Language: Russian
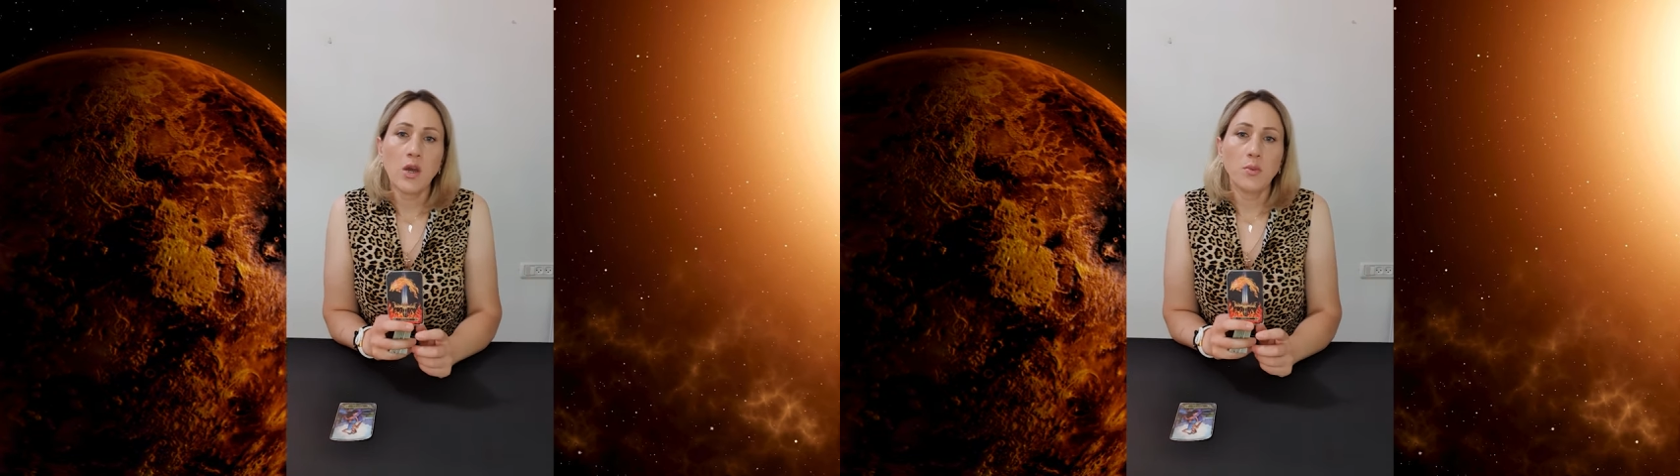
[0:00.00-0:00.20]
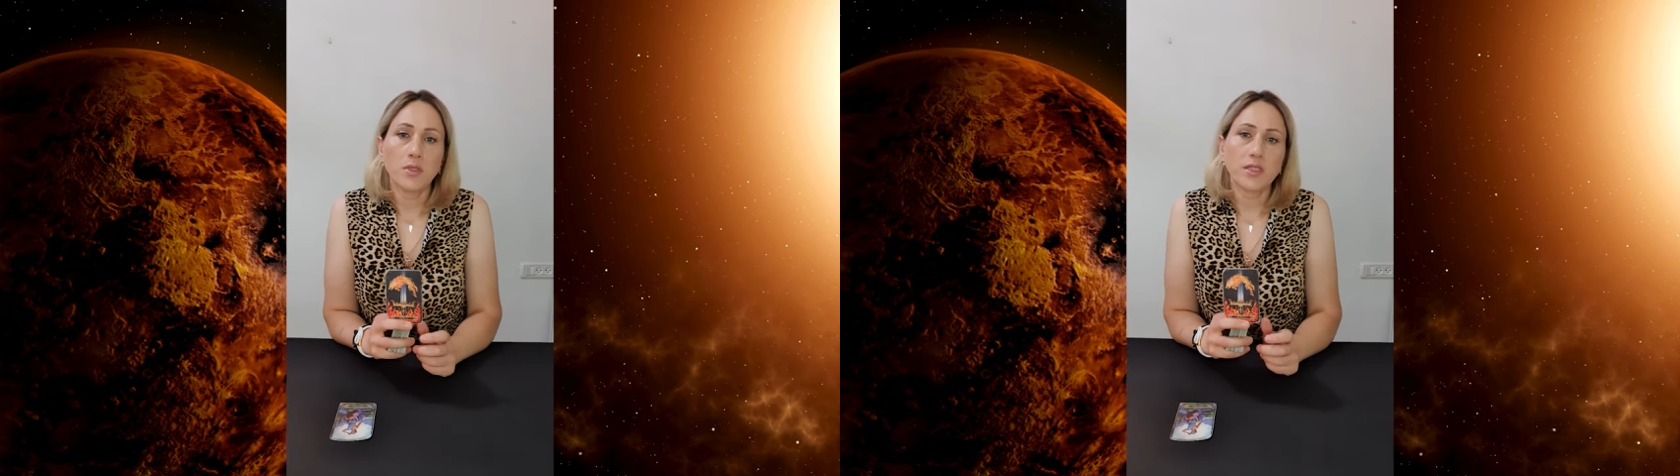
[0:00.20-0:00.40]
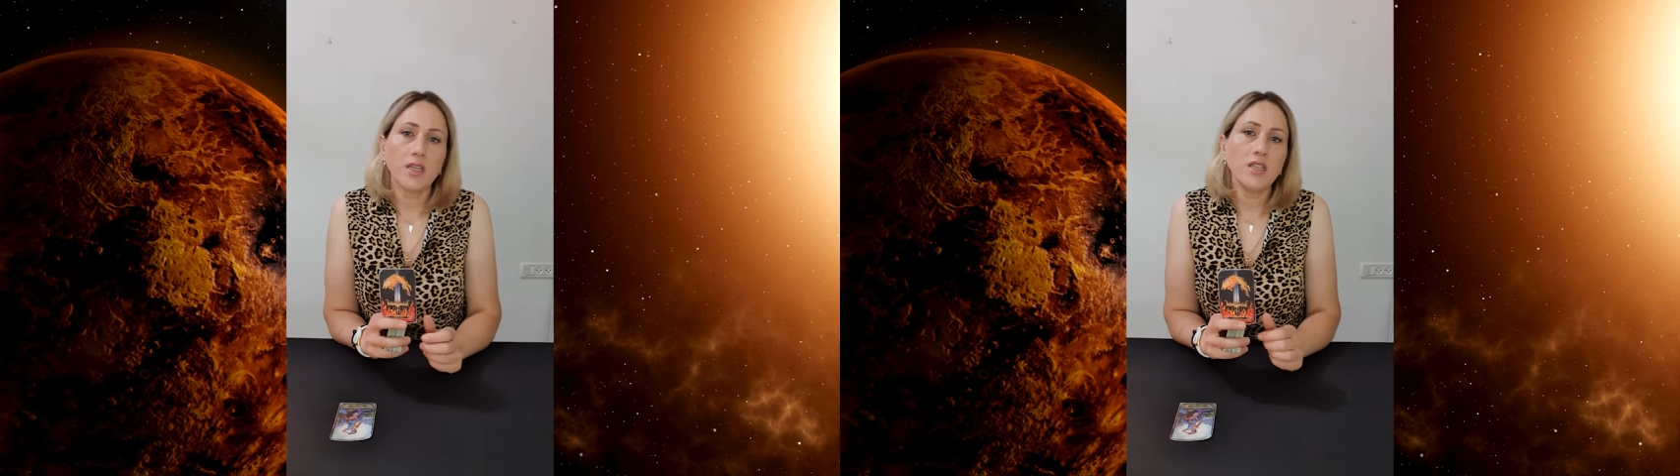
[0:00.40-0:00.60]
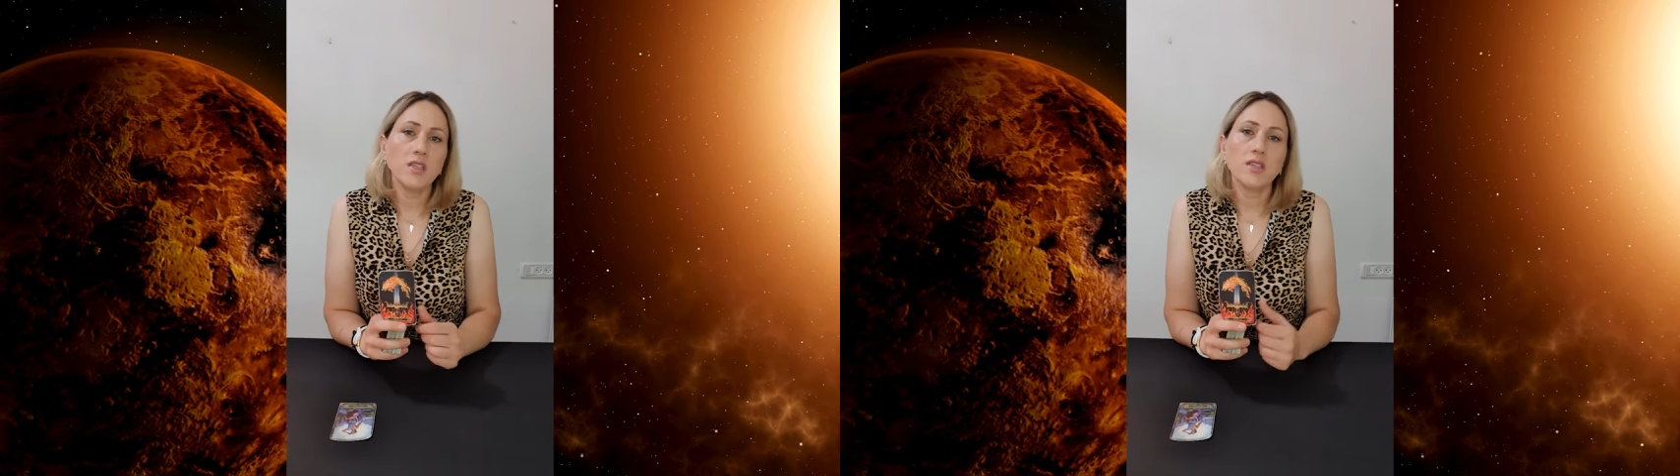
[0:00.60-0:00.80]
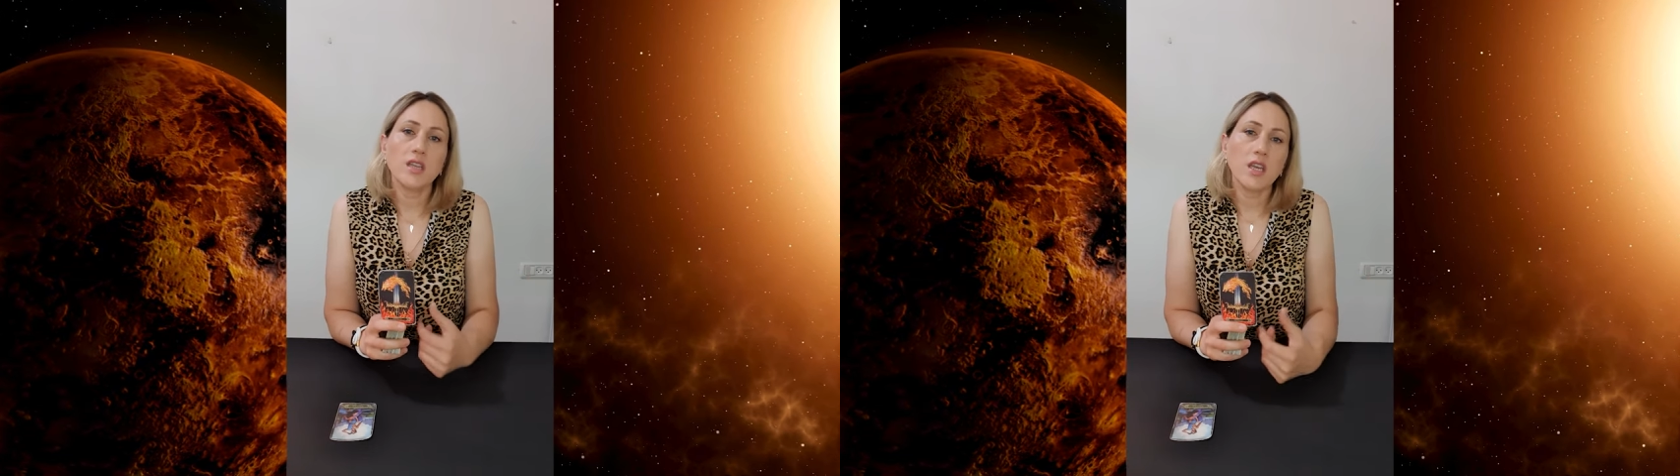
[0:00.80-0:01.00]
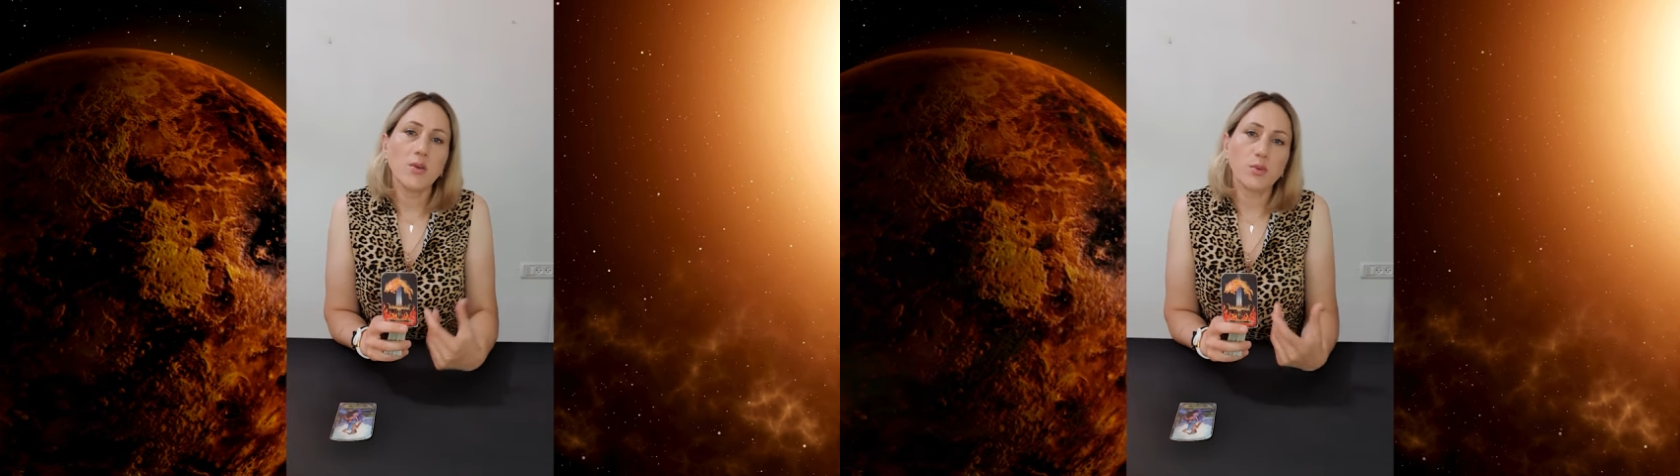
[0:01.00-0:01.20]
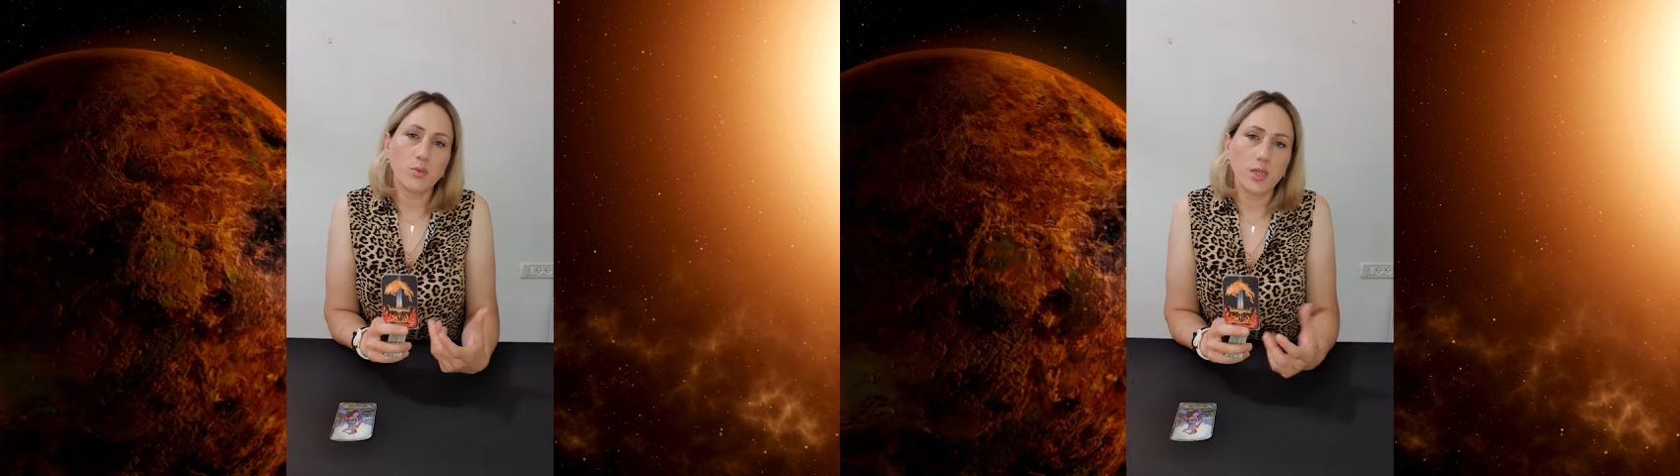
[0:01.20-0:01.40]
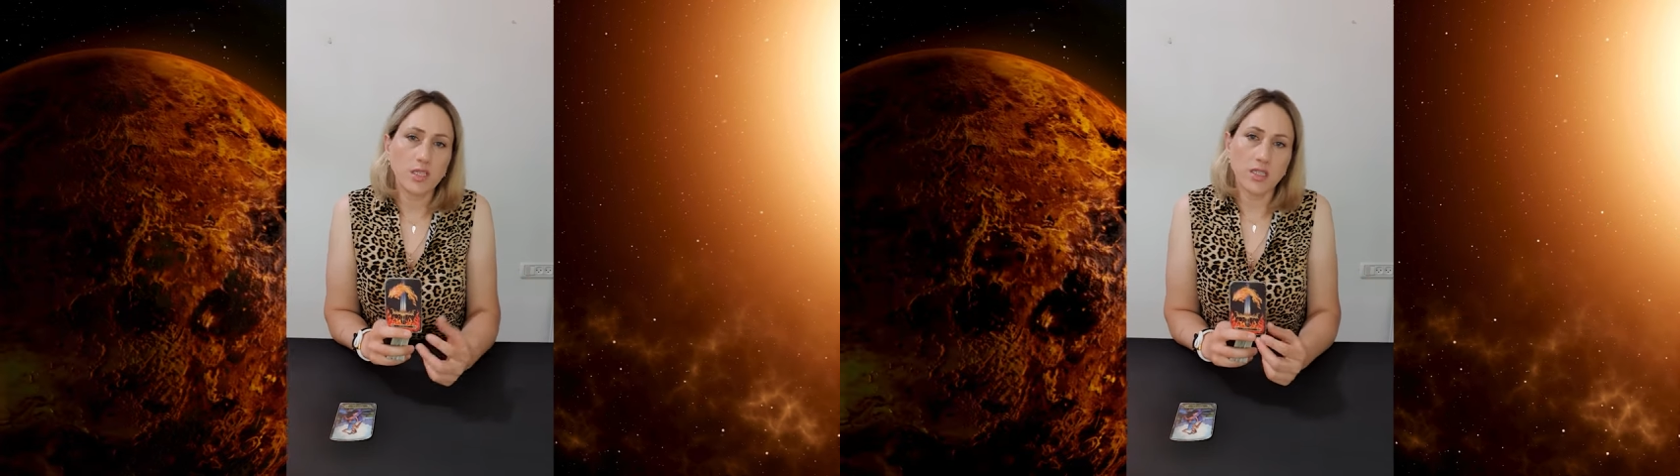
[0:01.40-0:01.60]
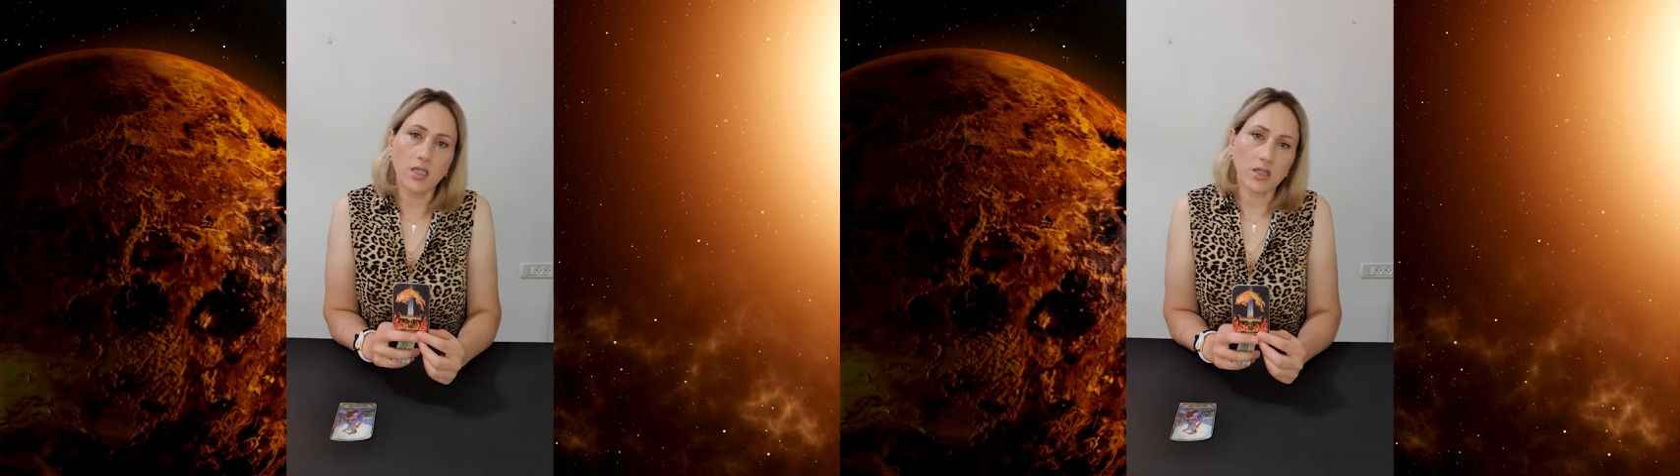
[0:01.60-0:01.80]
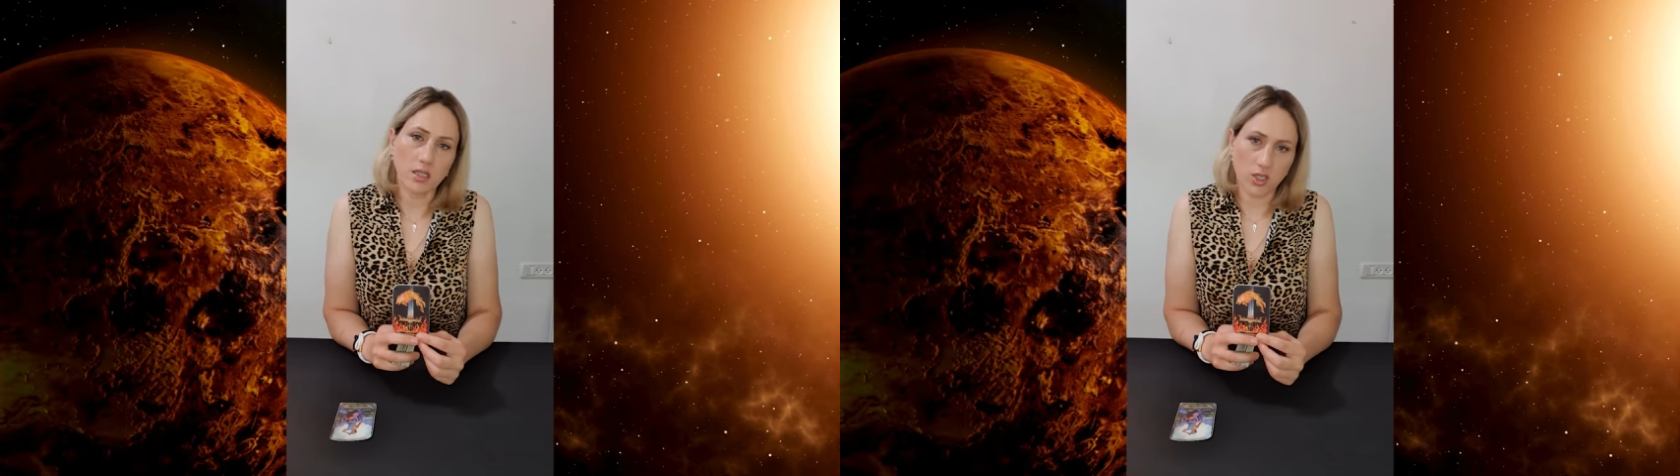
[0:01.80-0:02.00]
постарайтесь не обрубить эти
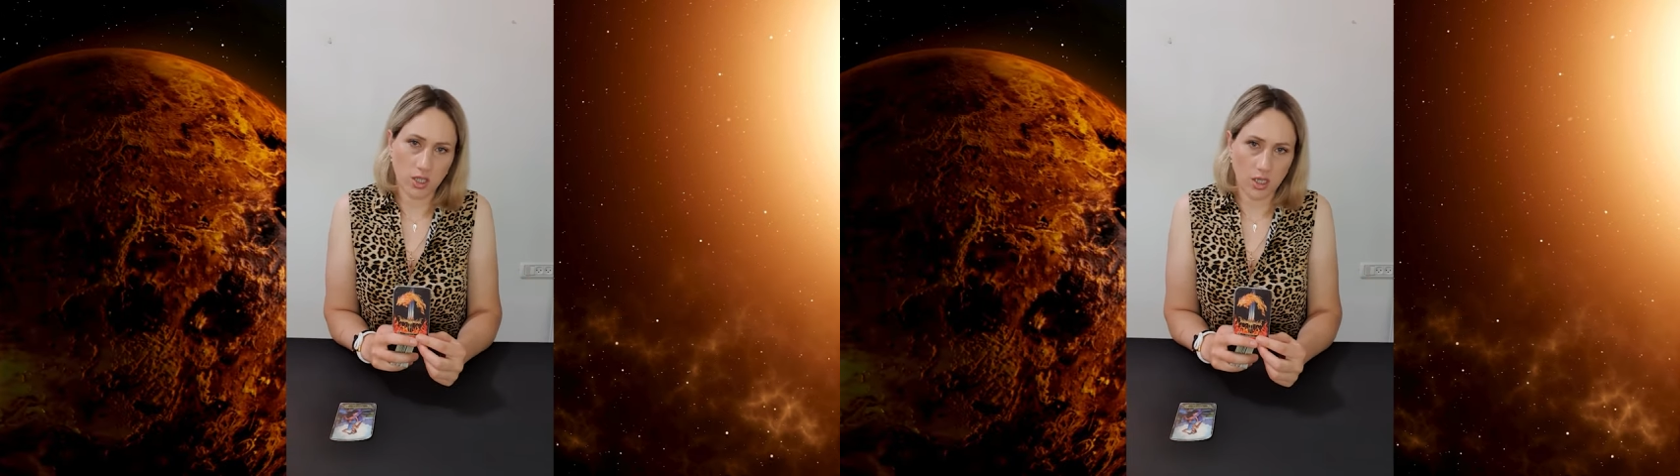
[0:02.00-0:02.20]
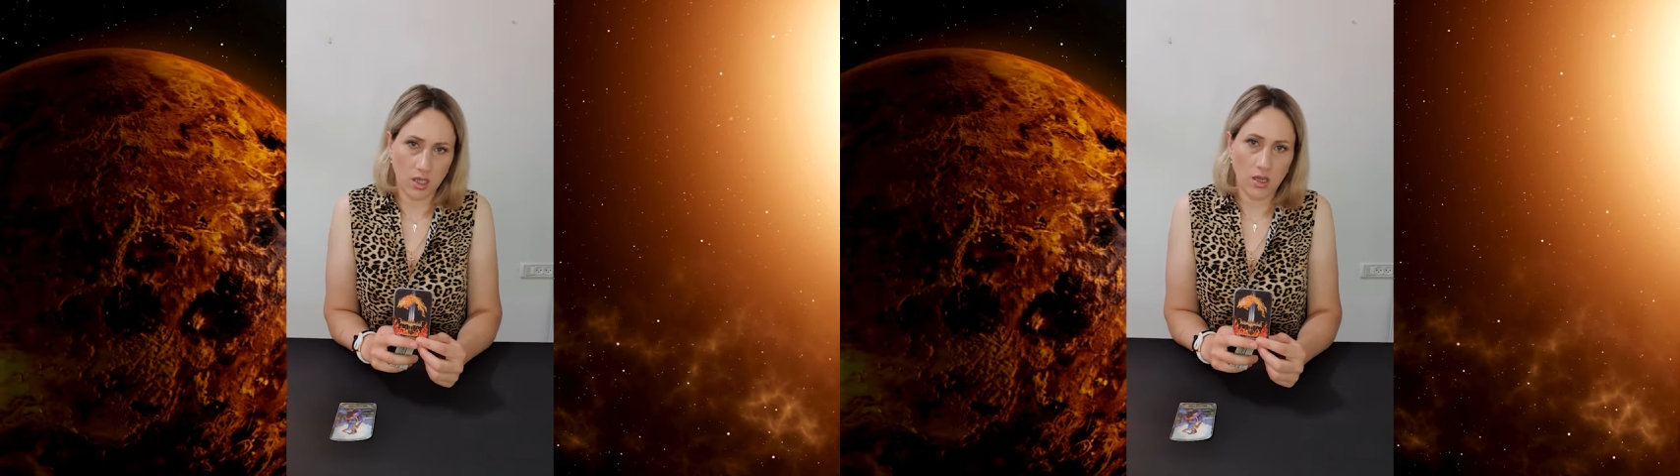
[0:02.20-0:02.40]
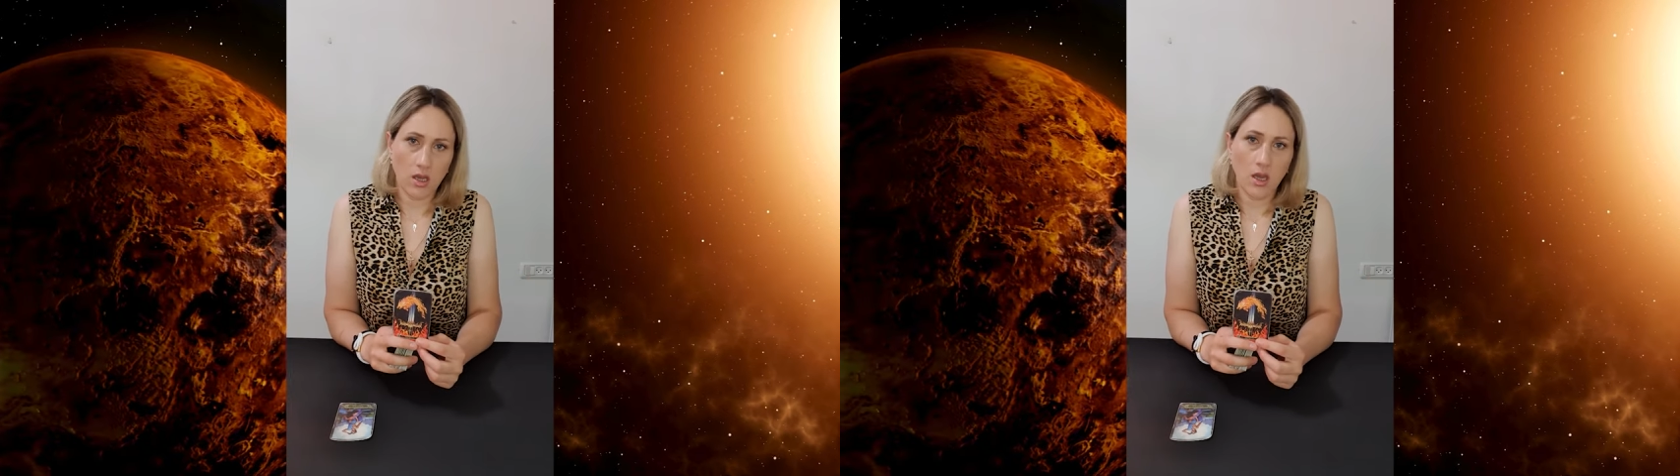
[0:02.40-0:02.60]
отношения.